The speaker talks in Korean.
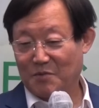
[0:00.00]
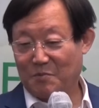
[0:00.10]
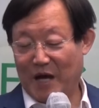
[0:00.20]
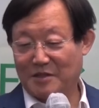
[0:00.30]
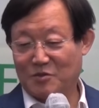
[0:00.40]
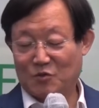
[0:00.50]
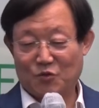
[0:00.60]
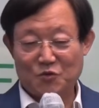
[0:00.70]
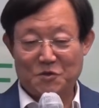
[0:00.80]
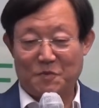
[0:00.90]
반,
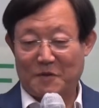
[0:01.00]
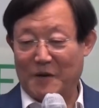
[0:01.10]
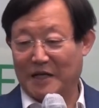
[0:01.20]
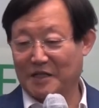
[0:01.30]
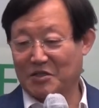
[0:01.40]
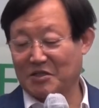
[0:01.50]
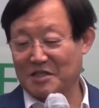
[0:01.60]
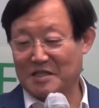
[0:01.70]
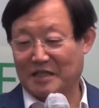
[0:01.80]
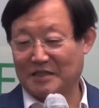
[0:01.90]
두 지파 반이 거기
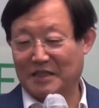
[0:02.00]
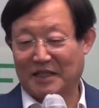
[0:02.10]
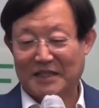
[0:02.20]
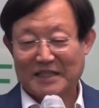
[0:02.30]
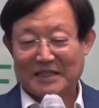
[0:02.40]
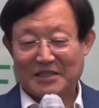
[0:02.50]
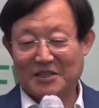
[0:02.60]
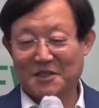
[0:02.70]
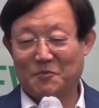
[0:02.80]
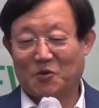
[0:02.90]
사는데
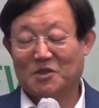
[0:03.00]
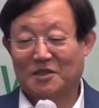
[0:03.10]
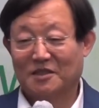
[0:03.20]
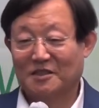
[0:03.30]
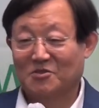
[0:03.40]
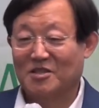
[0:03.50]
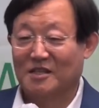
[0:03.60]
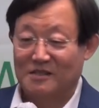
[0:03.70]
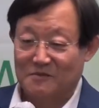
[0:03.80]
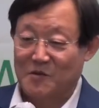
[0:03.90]
거기 복닥거리고
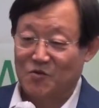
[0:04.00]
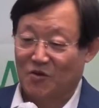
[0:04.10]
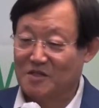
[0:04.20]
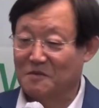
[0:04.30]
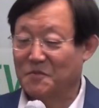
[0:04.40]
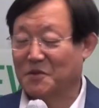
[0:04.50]
살았으면 좋았을